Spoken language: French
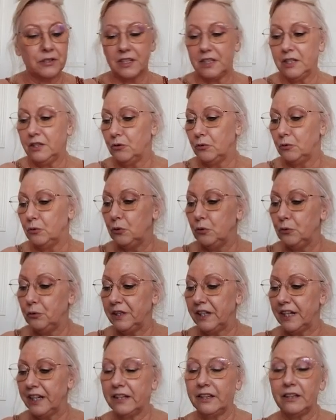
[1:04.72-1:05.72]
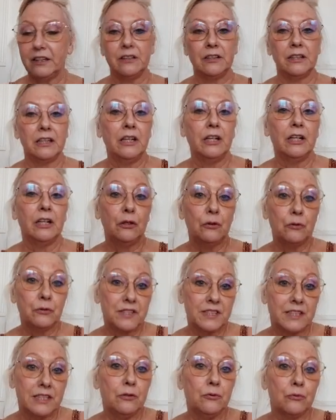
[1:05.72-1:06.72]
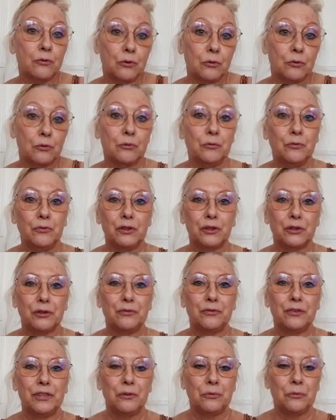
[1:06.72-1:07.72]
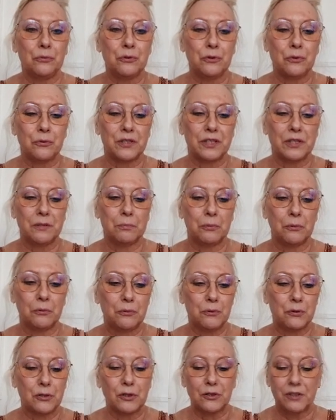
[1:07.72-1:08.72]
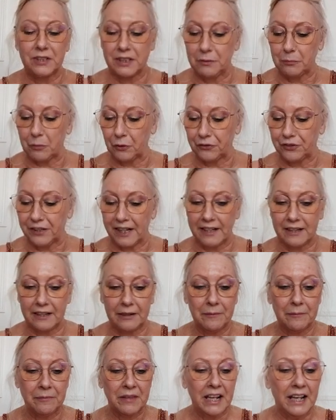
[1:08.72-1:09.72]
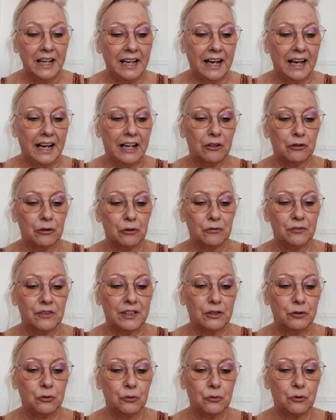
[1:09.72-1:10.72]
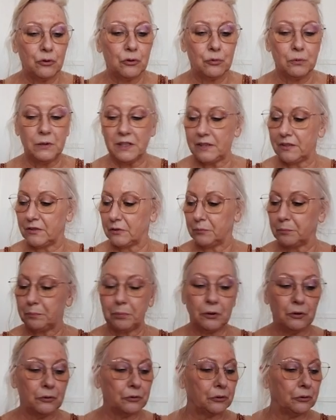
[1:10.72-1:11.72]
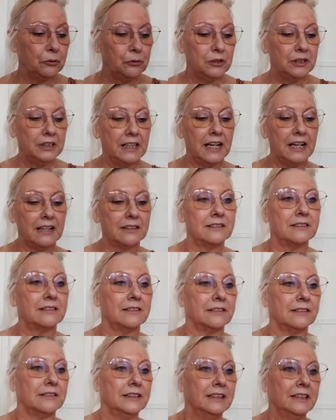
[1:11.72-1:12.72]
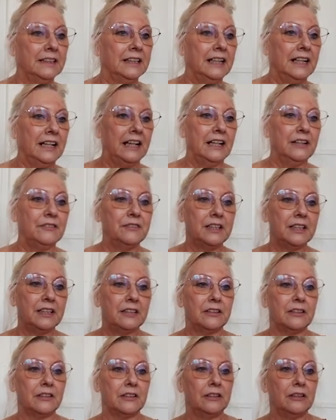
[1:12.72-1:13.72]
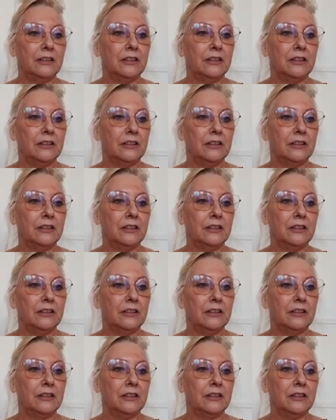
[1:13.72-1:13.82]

signe lunaire et le signe où se trouve votre Vénus aussi pour le sentimental. Alors, on va tout de suite prendre une carte avec